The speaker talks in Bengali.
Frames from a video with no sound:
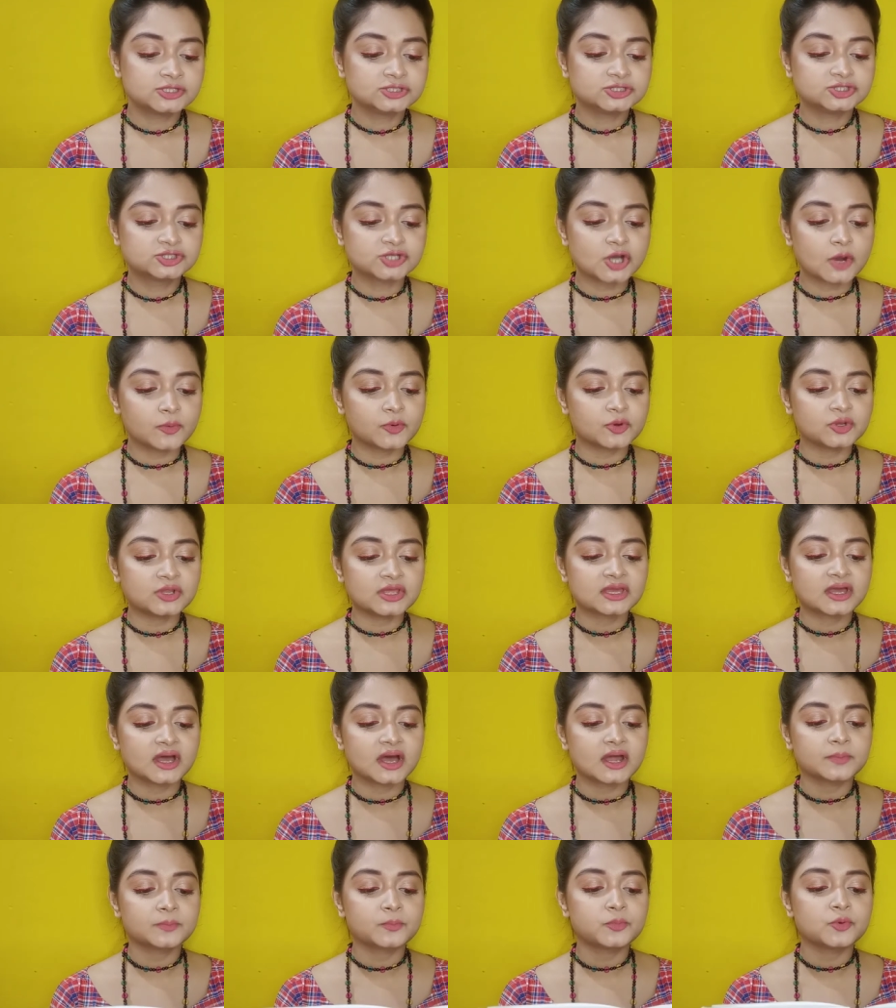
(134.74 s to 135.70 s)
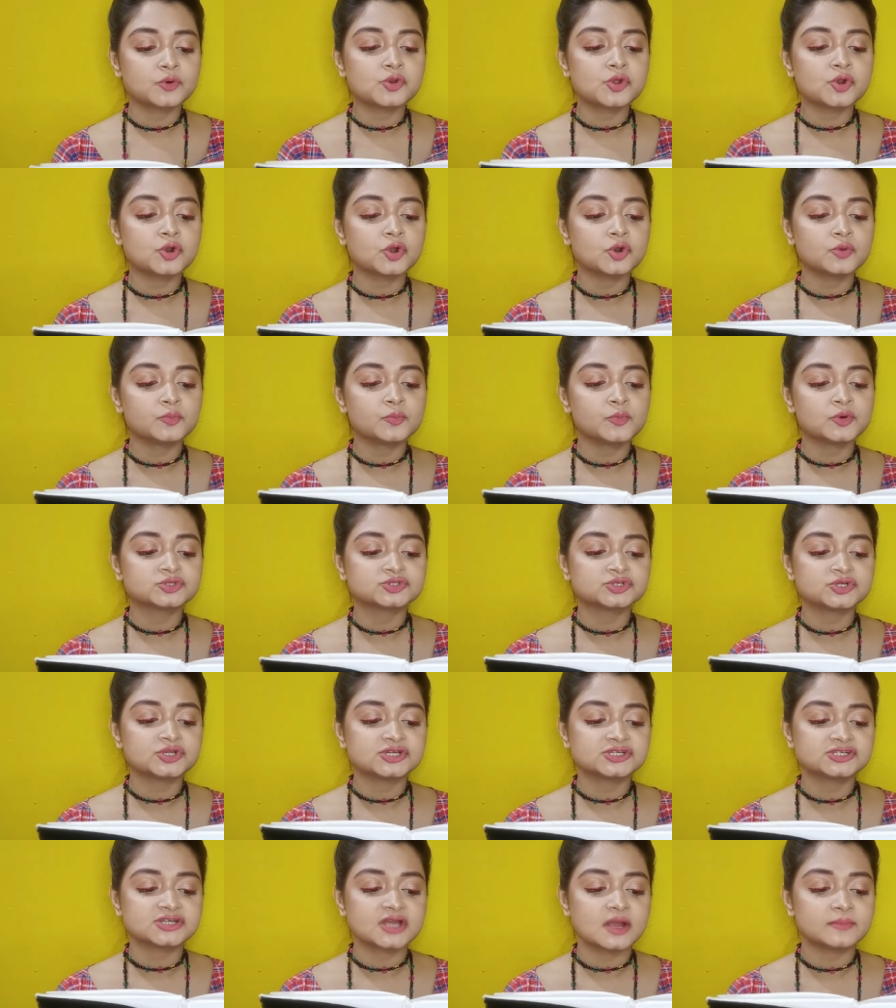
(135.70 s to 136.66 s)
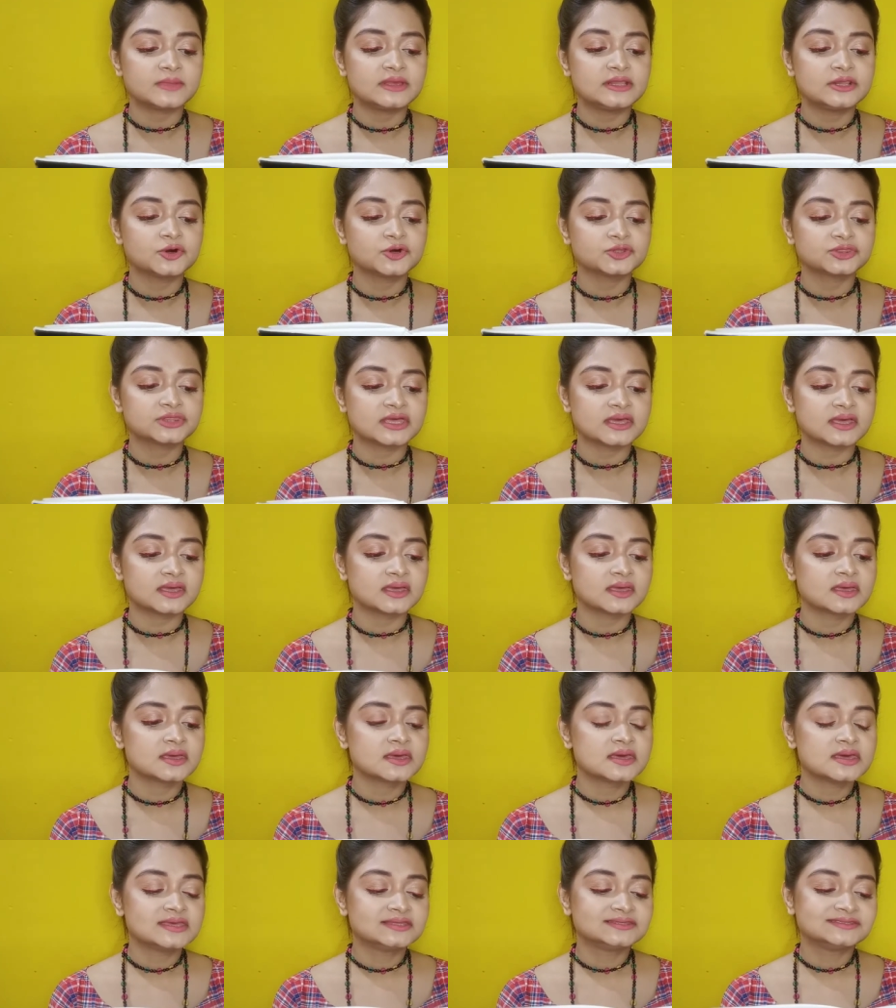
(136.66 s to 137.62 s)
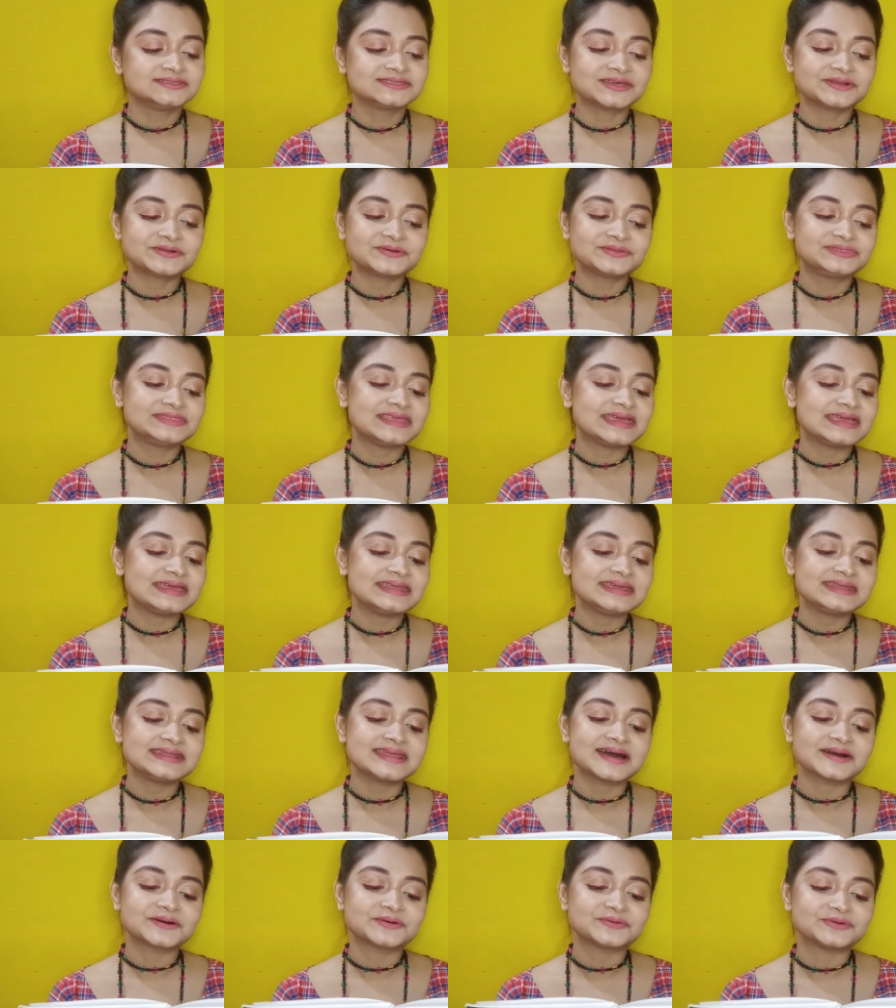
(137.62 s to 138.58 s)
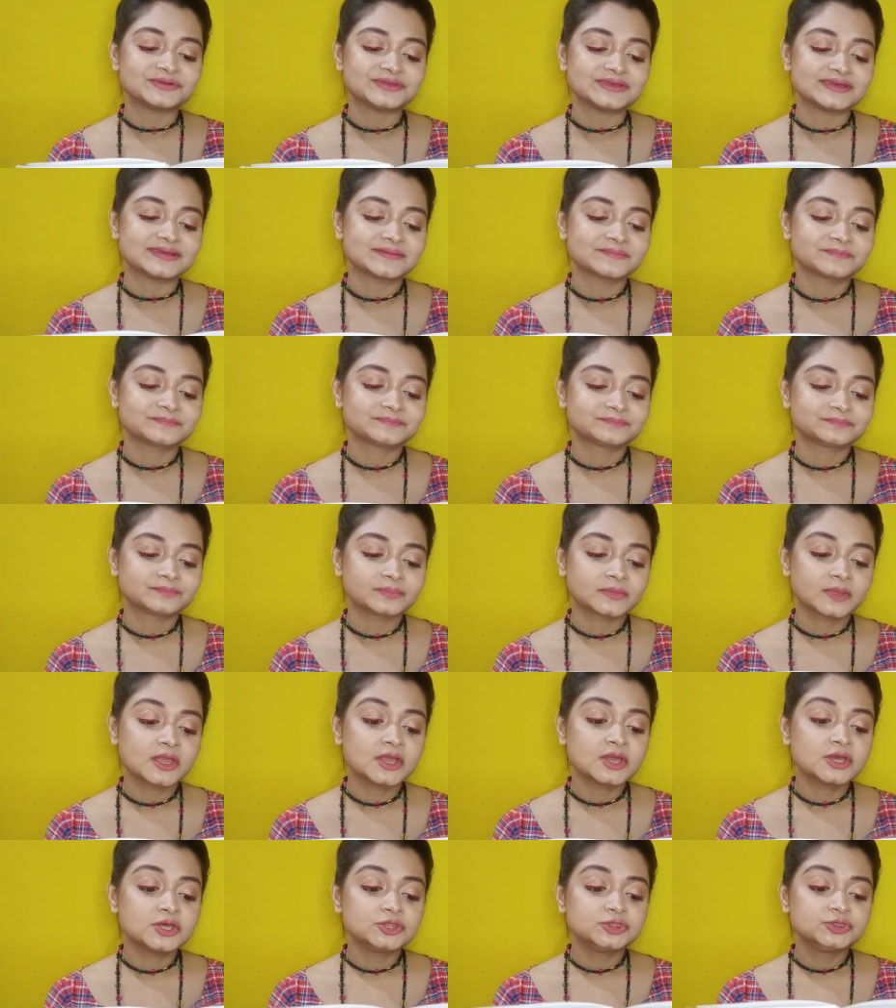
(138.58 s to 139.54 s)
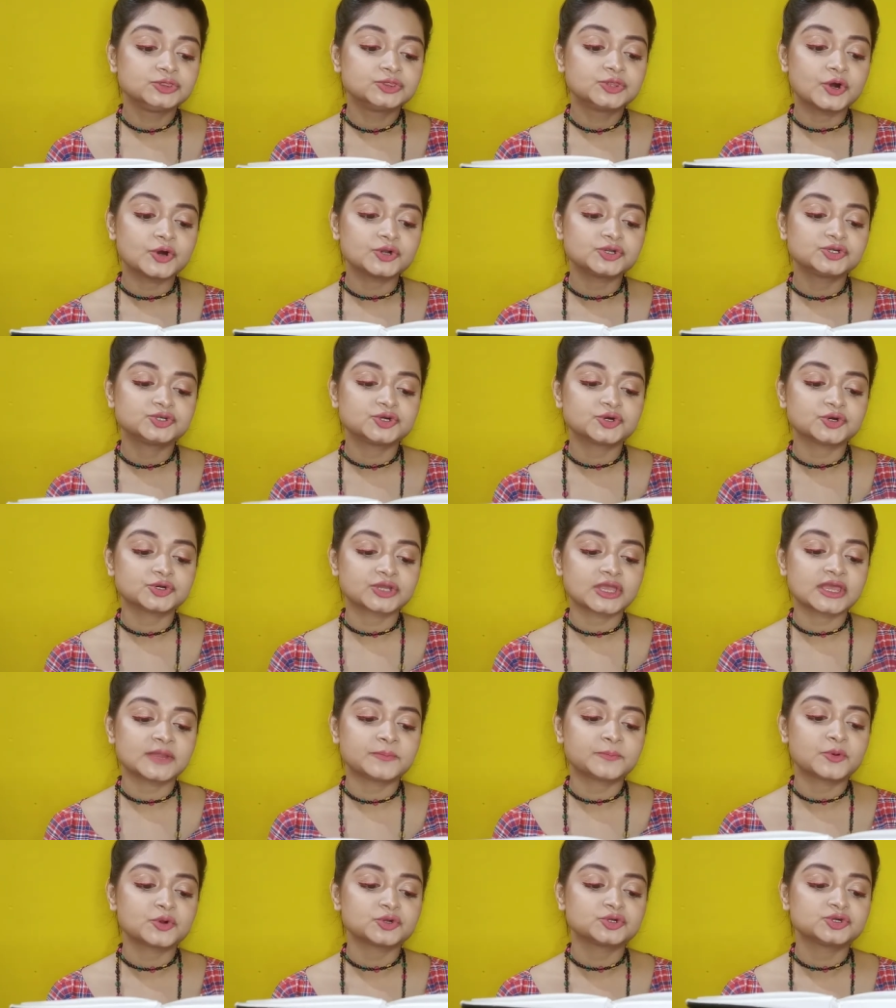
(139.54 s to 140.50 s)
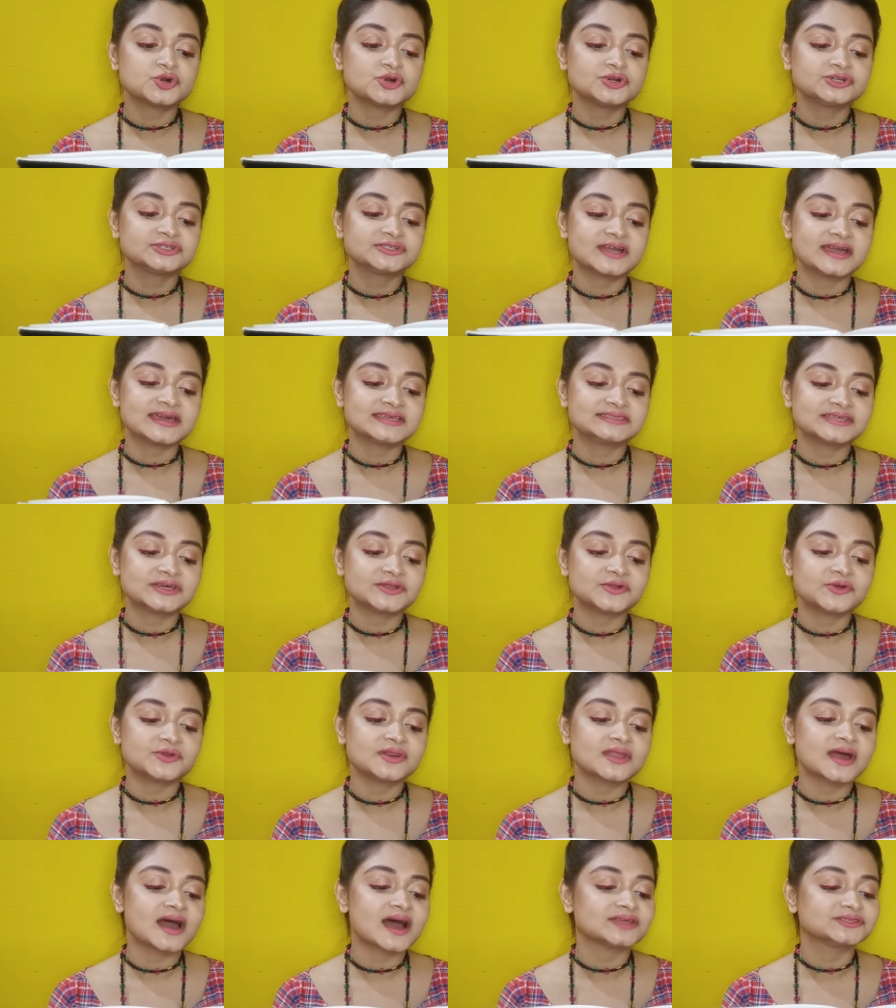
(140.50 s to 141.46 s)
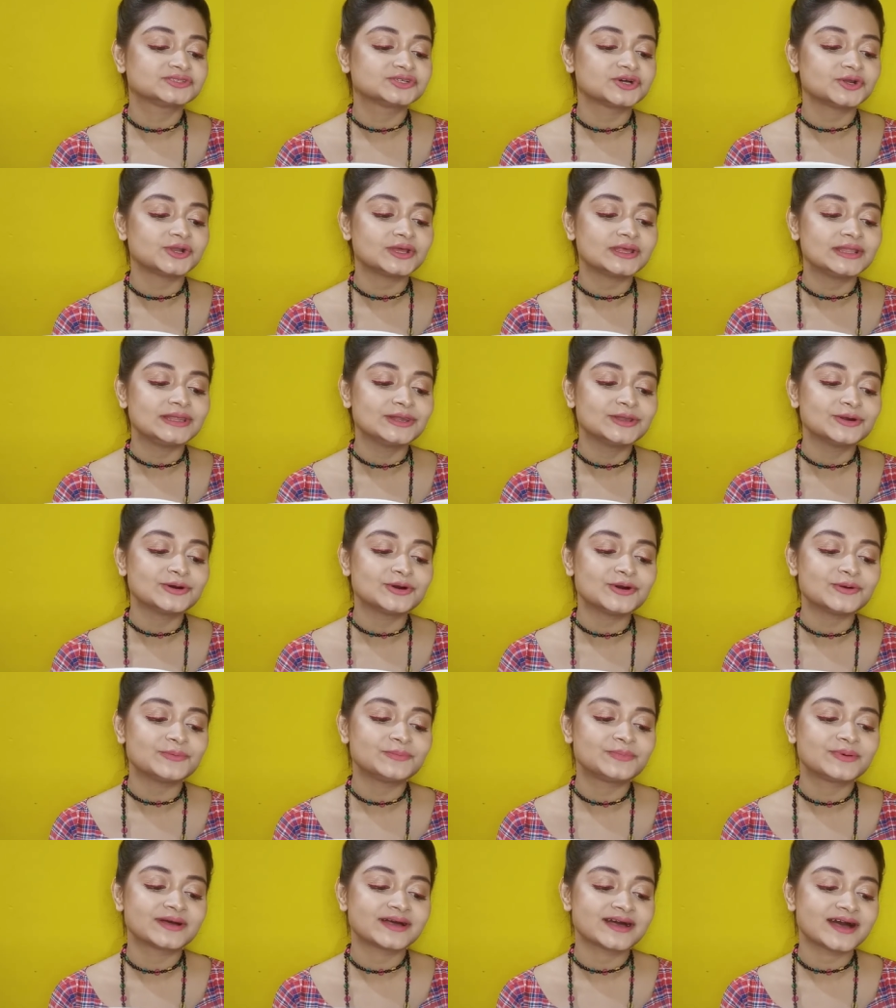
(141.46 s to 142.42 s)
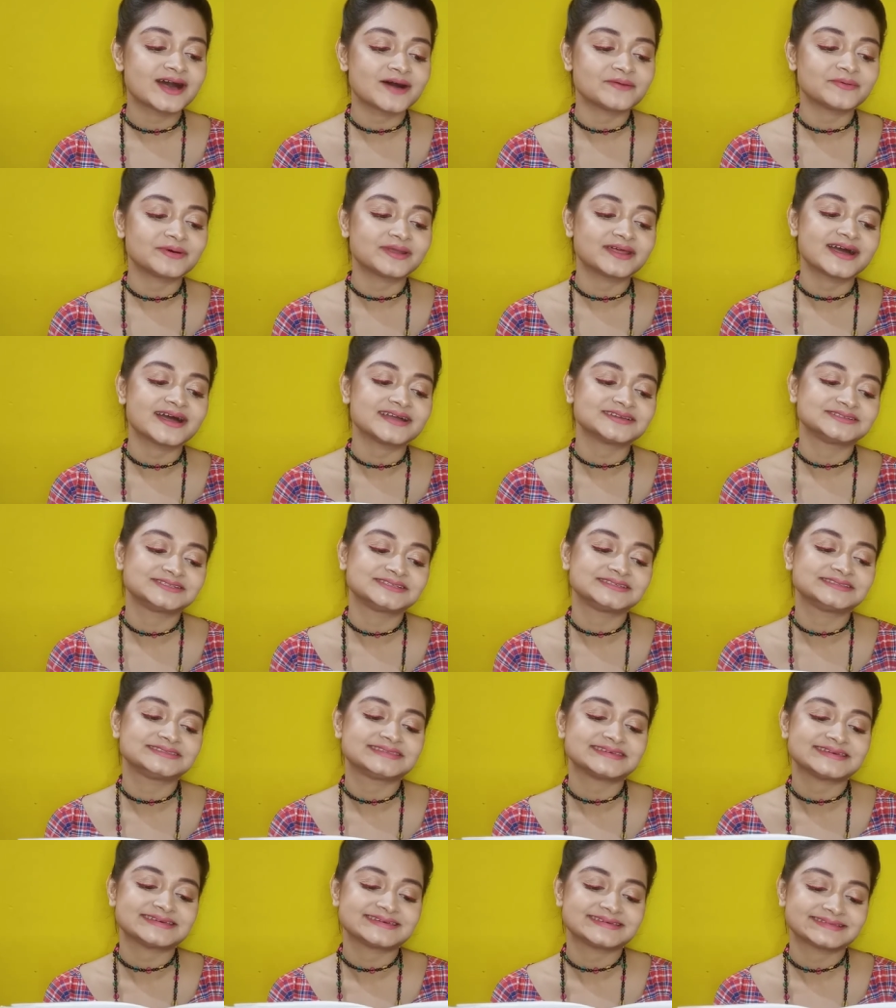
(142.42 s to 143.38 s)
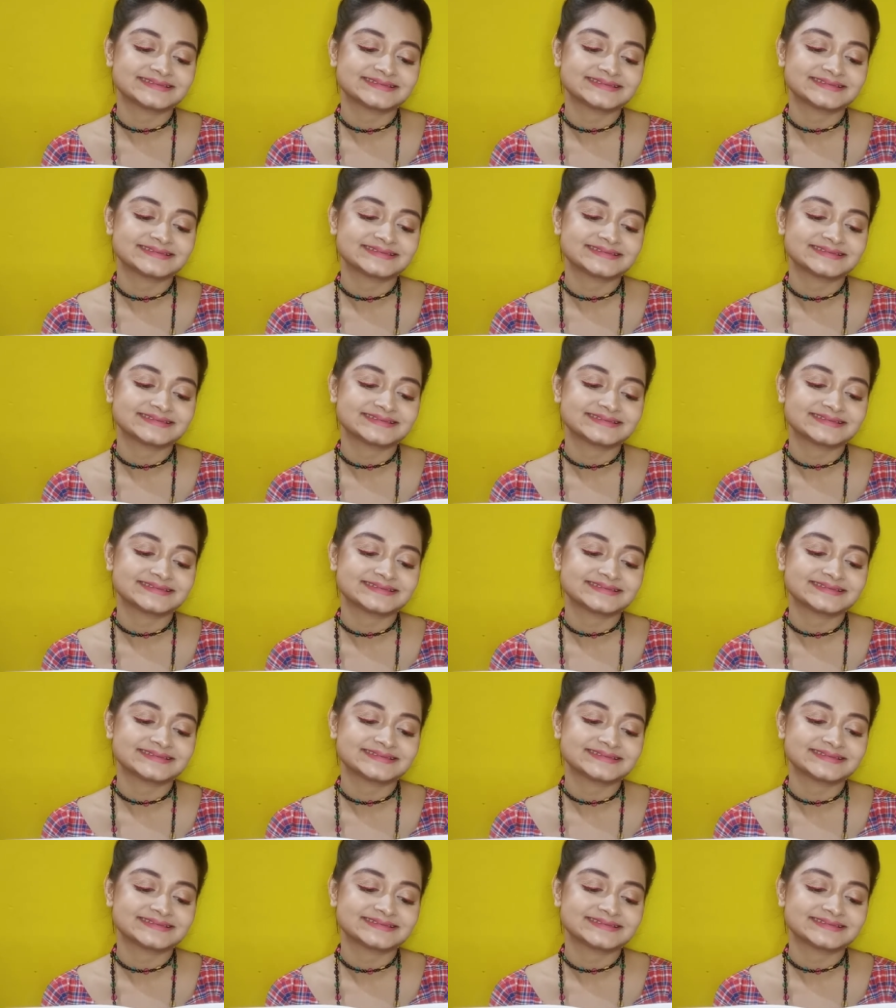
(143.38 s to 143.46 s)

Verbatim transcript: জবনিকার পুনরুন্মোচনে সামিল হতে যেন দেরি না করি দর্শকের প্রশংসায় যেন না ঝরে লোভ আমার হাসিতে